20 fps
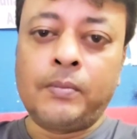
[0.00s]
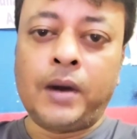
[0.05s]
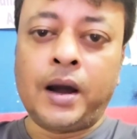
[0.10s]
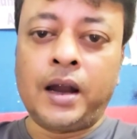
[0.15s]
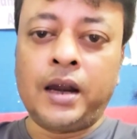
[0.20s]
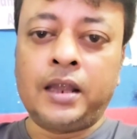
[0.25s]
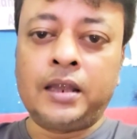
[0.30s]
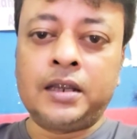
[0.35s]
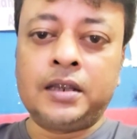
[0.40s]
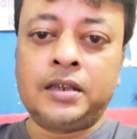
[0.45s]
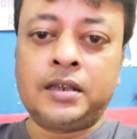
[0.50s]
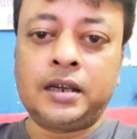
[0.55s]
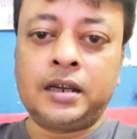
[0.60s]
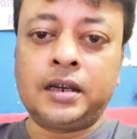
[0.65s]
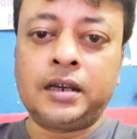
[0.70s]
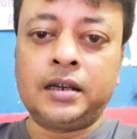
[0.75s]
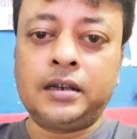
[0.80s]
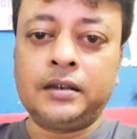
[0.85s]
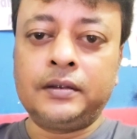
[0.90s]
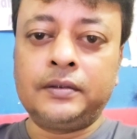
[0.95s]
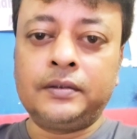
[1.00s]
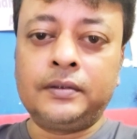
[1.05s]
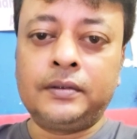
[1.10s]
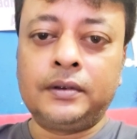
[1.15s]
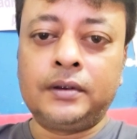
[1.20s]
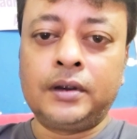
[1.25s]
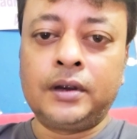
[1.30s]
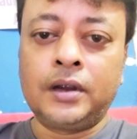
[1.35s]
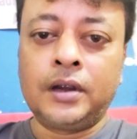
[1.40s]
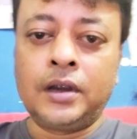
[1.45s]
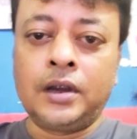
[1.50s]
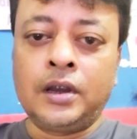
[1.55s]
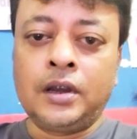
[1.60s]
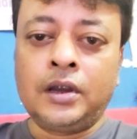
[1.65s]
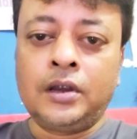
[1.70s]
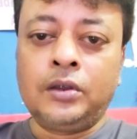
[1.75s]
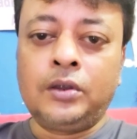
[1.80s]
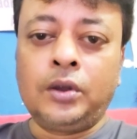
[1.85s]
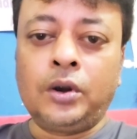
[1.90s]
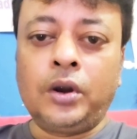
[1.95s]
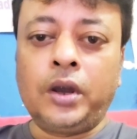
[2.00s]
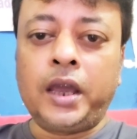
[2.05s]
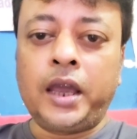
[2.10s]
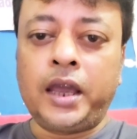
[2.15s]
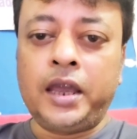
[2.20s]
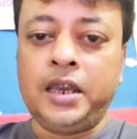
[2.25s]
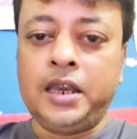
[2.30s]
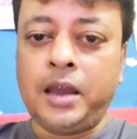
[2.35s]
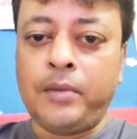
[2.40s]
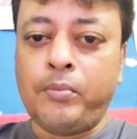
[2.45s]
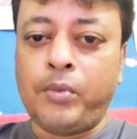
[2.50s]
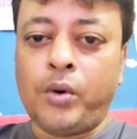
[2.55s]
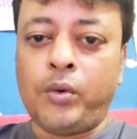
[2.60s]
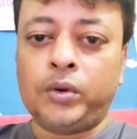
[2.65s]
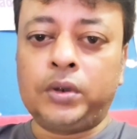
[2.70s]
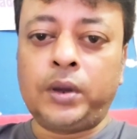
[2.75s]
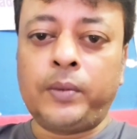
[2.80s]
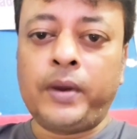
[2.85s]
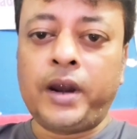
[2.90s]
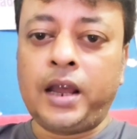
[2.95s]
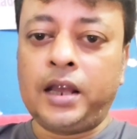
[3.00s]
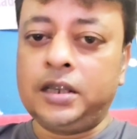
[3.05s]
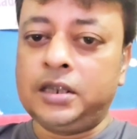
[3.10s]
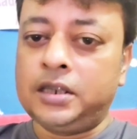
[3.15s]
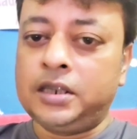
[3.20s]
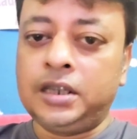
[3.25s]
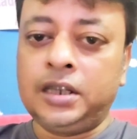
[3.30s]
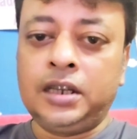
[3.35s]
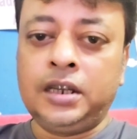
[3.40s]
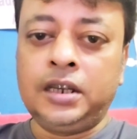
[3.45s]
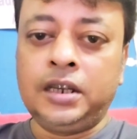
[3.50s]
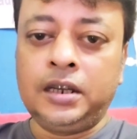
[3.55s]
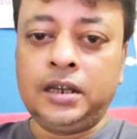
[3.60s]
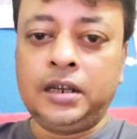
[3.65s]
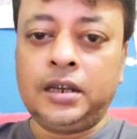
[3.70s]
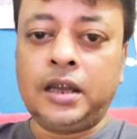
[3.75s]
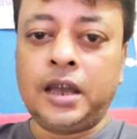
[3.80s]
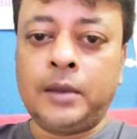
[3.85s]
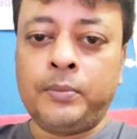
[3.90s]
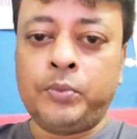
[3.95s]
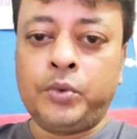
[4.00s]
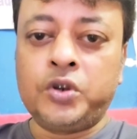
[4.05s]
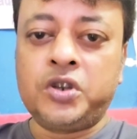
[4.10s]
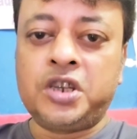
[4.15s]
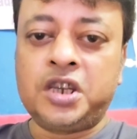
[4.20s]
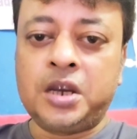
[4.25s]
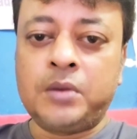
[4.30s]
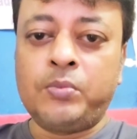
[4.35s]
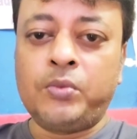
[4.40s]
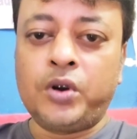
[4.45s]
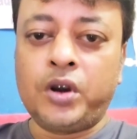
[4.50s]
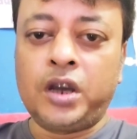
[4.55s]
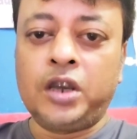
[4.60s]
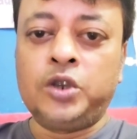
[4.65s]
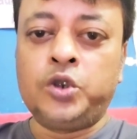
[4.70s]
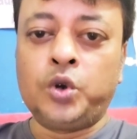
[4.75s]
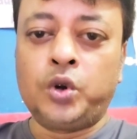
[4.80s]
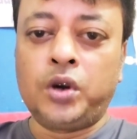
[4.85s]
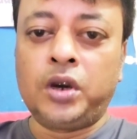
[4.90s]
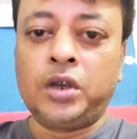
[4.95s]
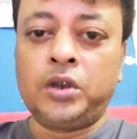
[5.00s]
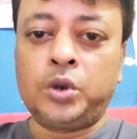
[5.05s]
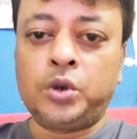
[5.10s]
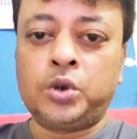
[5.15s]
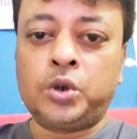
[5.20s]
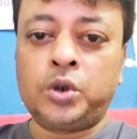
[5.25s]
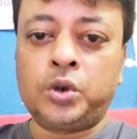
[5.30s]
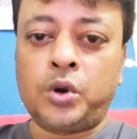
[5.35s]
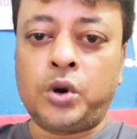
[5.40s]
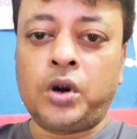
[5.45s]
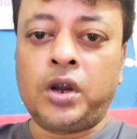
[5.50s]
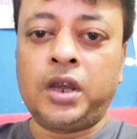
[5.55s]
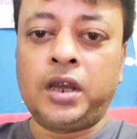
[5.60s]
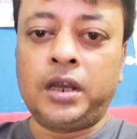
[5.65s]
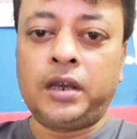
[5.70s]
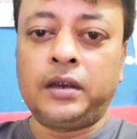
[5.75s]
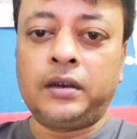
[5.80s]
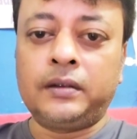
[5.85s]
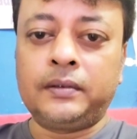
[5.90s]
বাংলাদেশ থেকে তো এই যে মমতা ব্যানার্জি এই পশ্চিমবঙ্গে জঙ্গি তোষণ করে